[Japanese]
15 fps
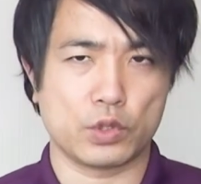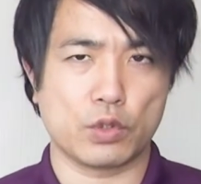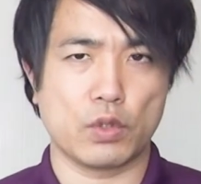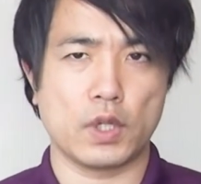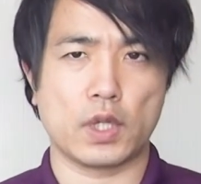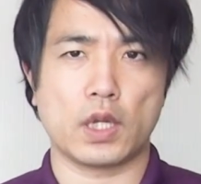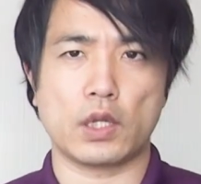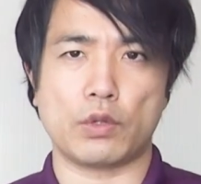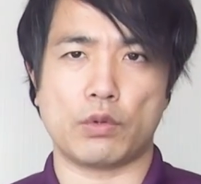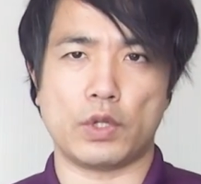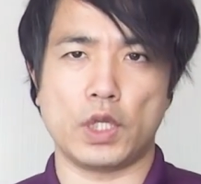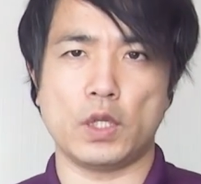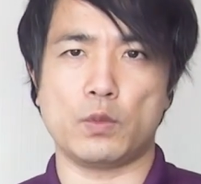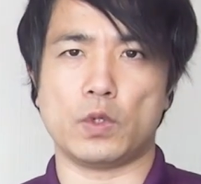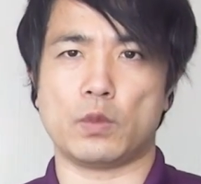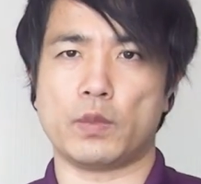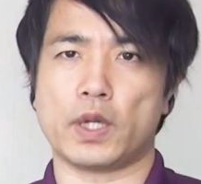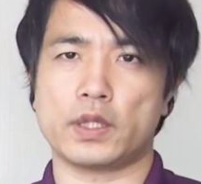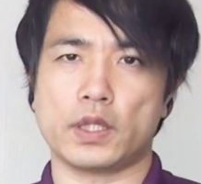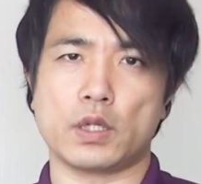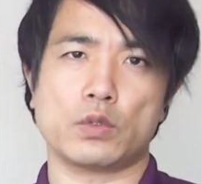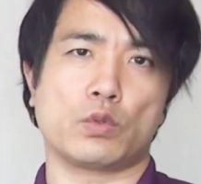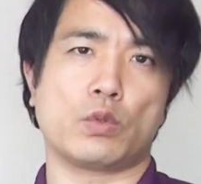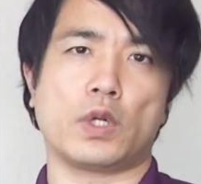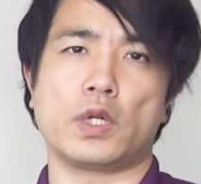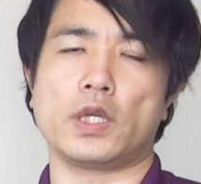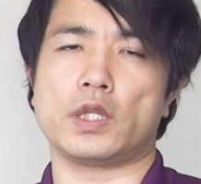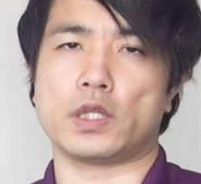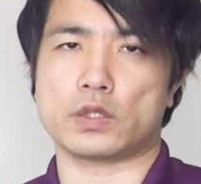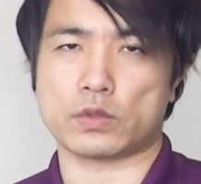腸内環境にいいものを全く取ら
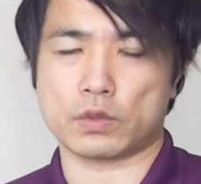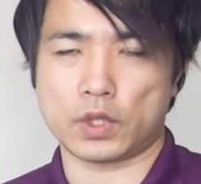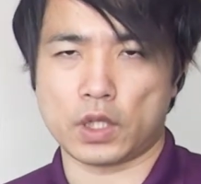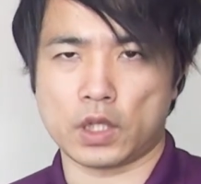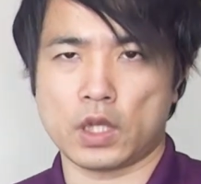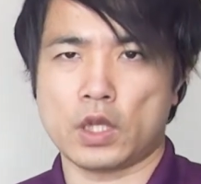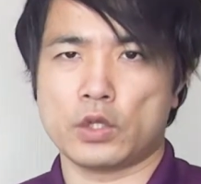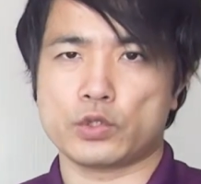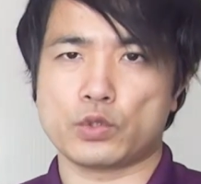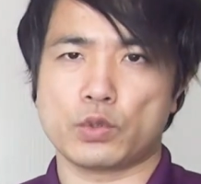ないですので、